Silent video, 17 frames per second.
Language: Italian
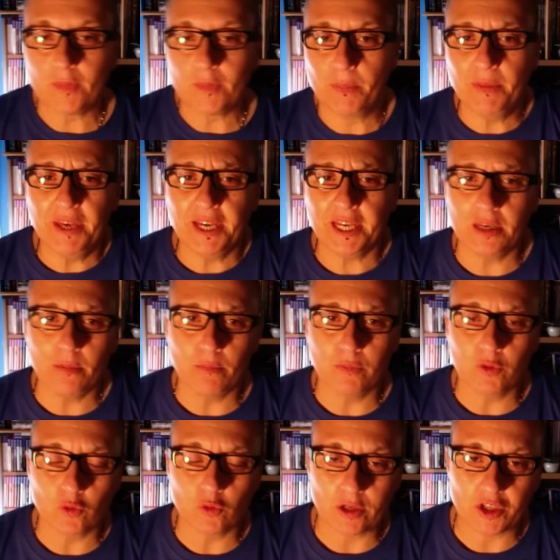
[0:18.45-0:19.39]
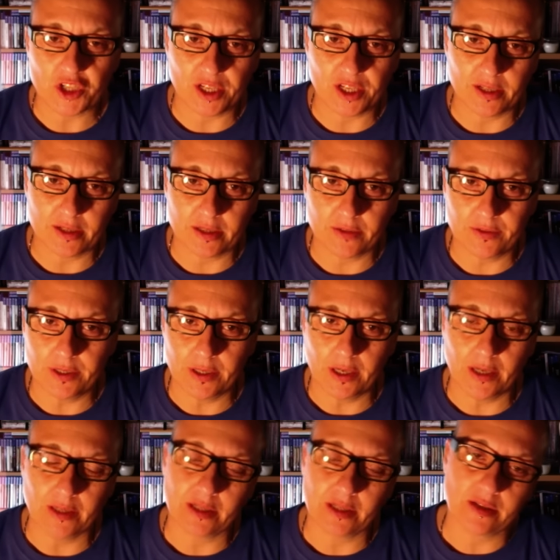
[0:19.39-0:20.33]
Miki Bonuna Channel TV,
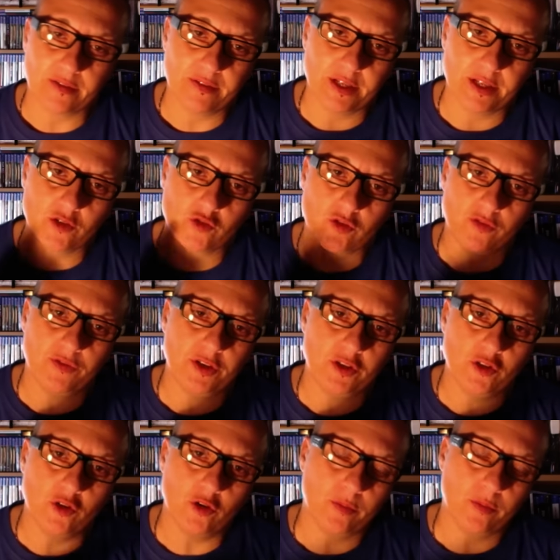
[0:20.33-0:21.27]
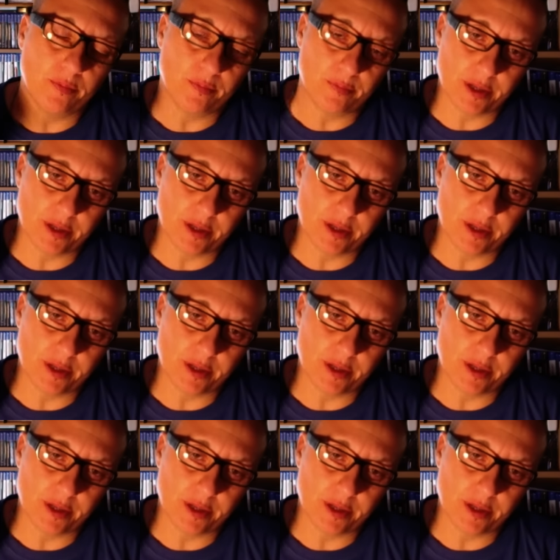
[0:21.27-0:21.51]
andate a vedere i suoi video